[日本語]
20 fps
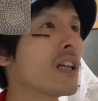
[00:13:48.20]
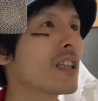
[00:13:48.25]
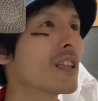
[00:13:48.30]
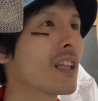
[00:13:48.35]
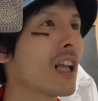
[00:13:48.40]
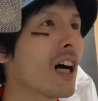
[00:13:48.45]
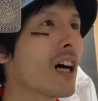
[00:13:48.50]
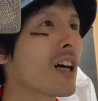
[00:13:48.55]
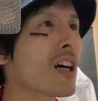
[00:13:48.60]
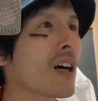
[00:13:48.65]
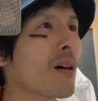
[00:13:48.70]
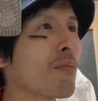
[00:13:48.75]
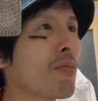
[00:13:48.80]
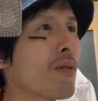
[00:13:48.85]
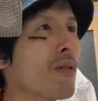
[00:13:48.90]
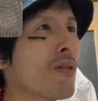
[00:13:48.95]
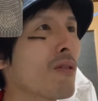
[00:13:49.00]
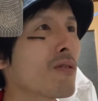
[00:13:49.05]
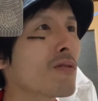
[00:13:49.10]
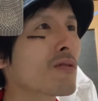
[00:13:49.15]
なんか
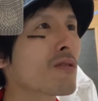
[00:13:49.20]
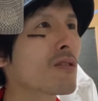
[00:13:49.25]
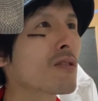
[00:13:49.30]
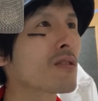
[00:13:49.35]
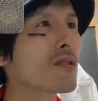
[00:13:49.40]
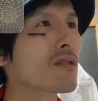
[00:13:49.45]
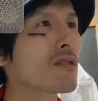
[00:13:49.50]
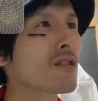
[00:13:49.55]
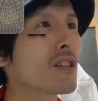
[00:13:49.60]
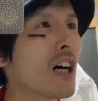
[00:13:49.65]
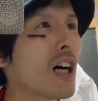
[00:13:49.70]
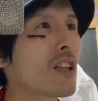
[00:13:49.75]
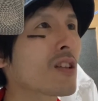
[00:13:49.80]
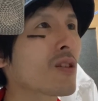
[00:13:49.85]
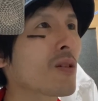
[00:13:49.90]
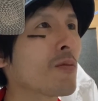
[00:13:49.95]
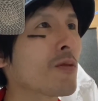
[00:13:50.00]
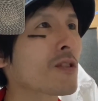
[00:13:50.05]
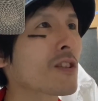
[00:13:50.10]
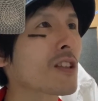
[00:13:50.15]
ぼーっとするな
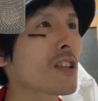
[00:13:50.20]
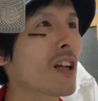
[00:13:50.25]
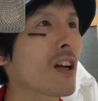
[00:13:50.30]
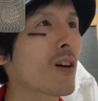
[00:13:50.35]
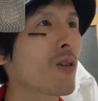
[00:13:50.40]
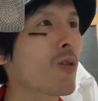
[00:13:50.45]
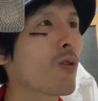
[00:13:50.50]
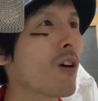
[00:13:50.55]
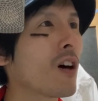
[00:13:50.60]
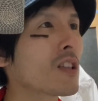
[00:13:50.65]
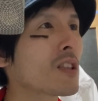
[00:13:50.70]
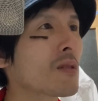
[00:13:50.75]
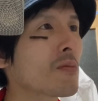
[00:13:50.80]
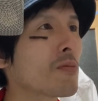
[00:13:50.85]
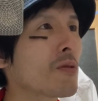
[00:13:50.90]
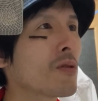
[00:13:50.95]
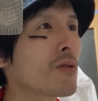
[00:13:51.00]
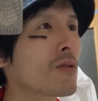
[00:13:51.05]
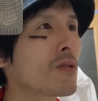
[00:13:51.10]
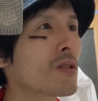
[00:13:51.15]
と思ってたら、5月
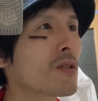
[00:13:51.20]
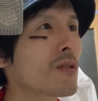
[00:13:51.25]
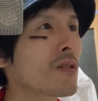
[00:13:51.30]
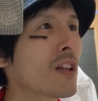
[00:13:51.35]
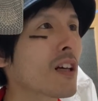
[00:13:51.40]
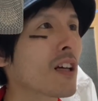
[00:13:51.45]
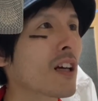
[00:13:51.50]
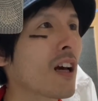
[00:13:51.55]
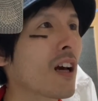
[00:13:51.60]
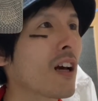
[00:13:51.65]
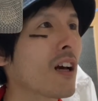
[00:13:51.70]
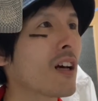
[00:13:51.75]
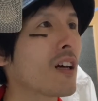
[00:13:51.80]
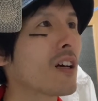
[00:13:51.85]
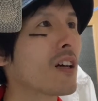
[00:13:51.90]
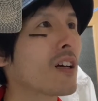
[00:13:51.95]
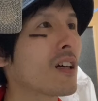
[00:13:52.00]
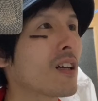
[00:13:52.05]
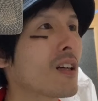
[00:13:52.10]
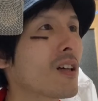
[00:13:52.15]
病の人だけ、
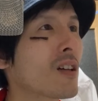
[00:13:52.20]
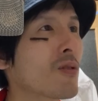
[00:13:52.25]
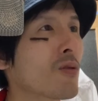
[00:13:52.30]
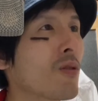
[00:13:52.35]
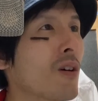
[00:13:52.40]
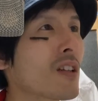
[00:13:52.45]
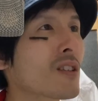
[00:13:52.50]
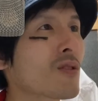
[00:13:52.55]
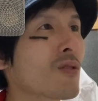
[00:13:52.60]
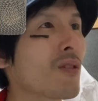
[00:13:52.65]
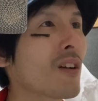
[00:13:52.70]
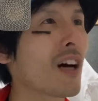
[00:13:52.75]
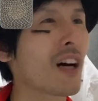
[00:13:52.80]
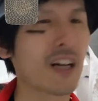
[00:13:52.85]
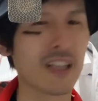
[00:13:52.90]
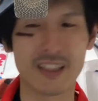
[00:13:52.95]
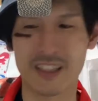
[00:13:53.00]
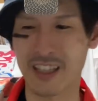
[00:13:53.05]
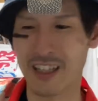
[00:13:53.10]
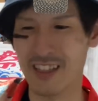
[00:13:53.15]
5月来な
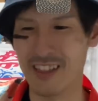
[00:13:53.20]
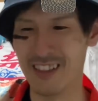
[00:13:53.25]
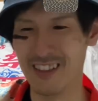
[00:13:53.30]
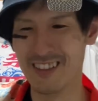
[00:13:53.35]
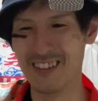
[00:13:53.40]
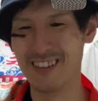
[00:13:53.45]
かった。ボ